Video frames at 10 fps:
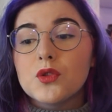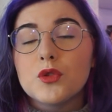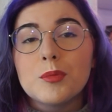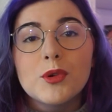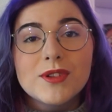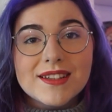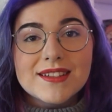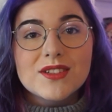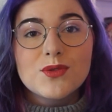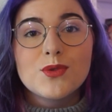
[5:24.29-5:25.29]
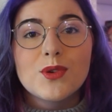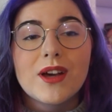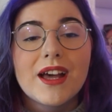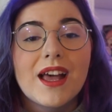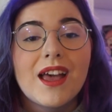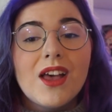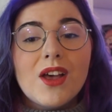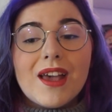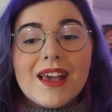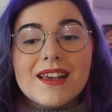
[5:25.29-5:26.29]
de protectrice du secret,
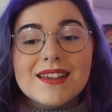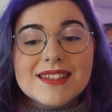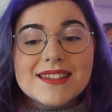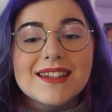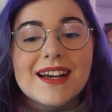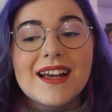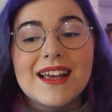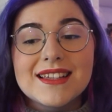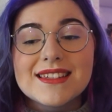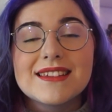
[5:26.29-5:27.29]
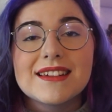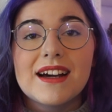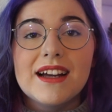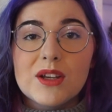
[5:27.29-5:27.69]
etc. etc.